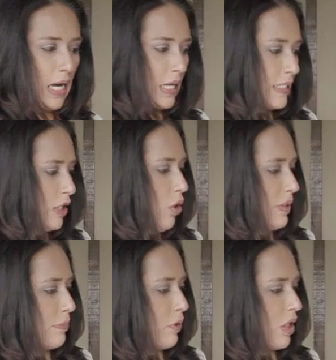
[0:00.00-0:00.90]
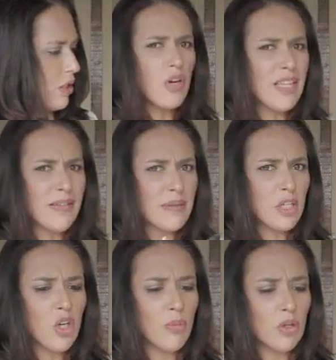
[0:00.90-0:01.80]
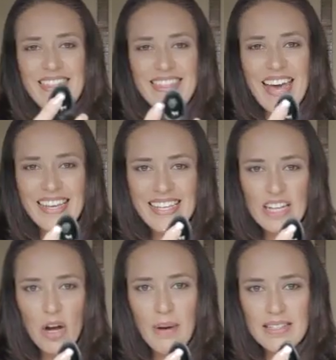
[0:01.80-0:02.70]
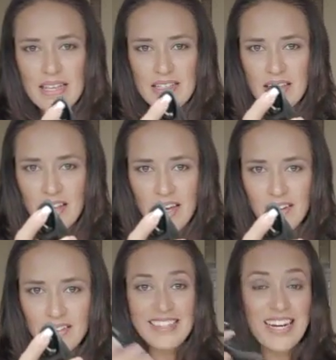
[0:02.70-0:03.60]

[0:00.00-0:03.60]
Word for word: así lo vas a poner. Ahorita vas a ver cómo. De aquí lo vas a encender,